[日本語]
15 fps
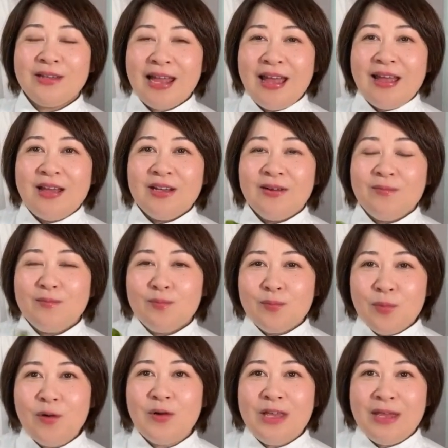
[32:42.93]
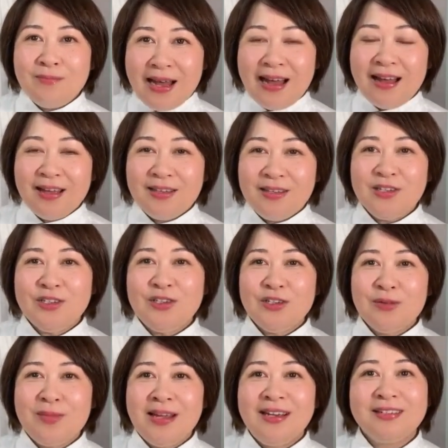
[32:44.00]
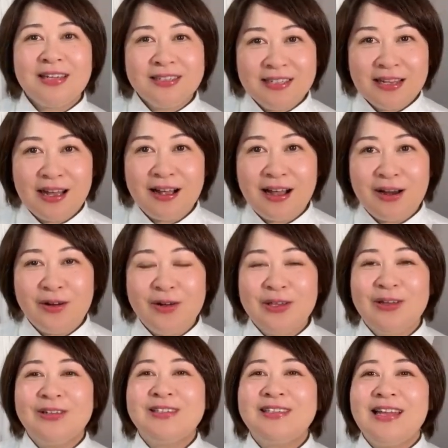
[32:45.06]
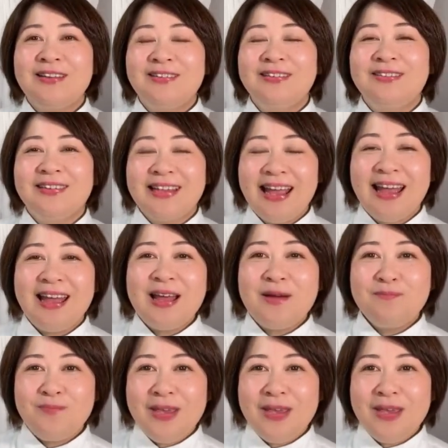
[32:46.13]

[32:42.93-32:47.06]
なのでもう今にしゅうめに差し掛かろうとしてるので、